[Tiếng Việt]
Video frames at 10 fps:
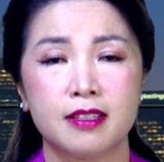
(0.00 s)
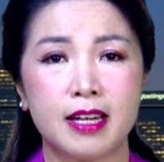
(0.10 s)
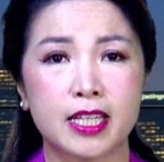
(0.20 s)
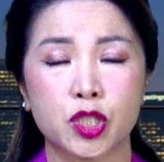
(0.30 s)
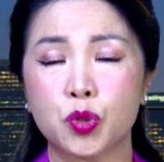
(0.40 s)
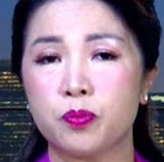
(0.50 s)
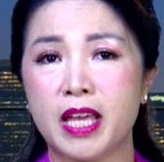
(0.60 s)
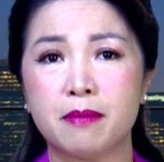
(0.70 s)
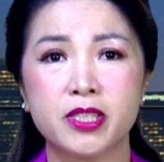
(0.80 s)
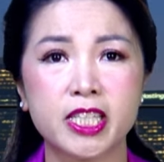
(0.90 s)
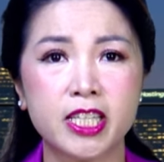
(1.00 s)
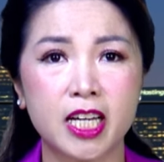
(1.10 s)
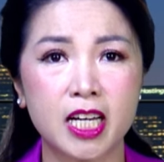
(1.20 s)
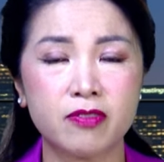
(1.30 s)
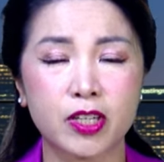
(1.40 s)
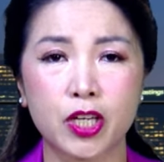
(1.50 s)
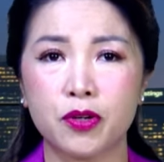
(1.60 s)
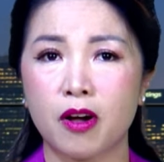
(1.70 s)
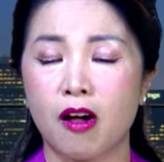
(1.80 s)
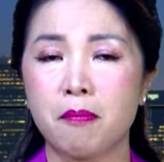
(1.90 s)
là sụt giảm trí nhớ và
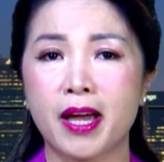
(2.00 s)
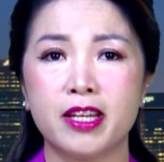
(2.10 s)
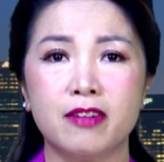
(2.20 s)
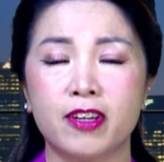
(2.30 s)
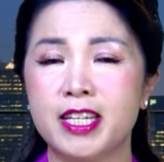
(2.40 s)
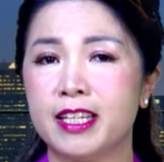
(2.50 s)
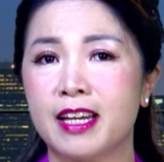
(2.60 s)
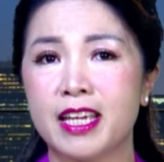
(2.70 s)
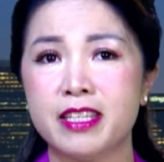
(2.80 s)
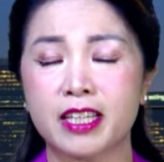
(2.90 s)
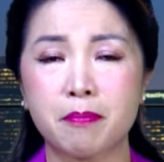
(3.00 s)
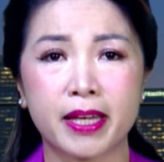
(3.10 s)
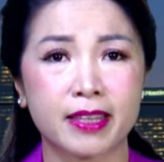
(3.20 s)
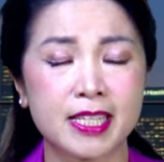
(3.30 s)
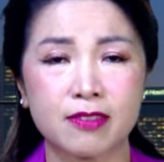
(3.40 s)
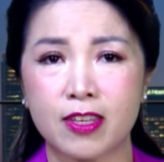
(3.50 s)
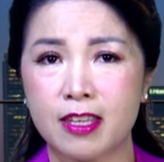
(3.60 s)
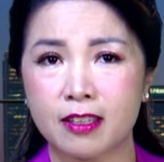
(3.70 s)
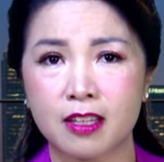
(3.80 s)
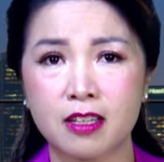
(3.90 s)
kêu gọi Biden phải đi lấy những cái bài test về
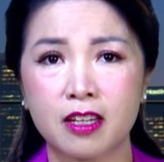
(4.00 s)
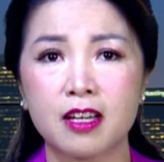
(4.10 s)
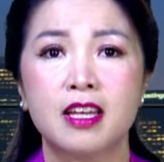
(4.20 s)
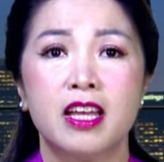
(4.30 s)
nhận thức đó.